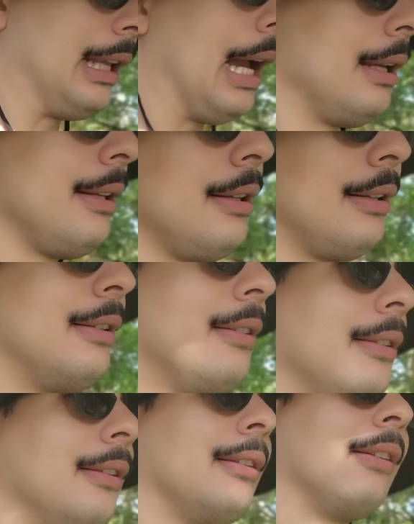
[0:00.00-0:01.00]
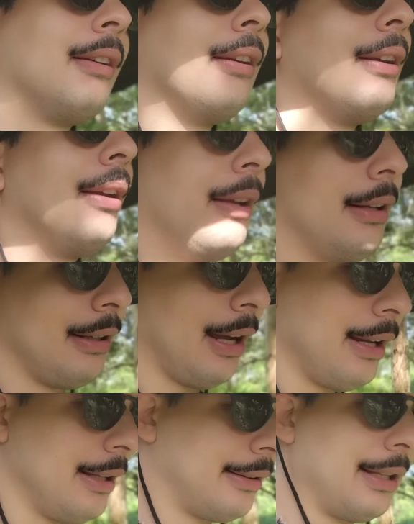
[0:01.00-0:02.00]
e aí? E
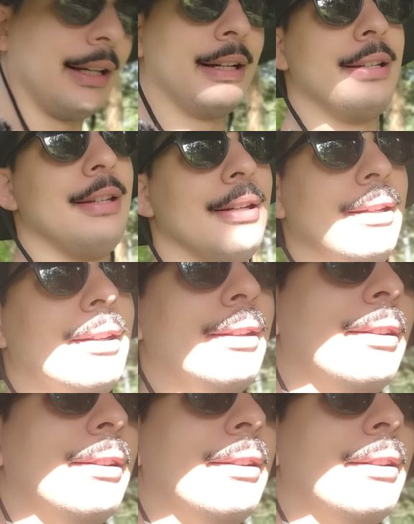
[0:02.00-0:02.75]
aí, Dani?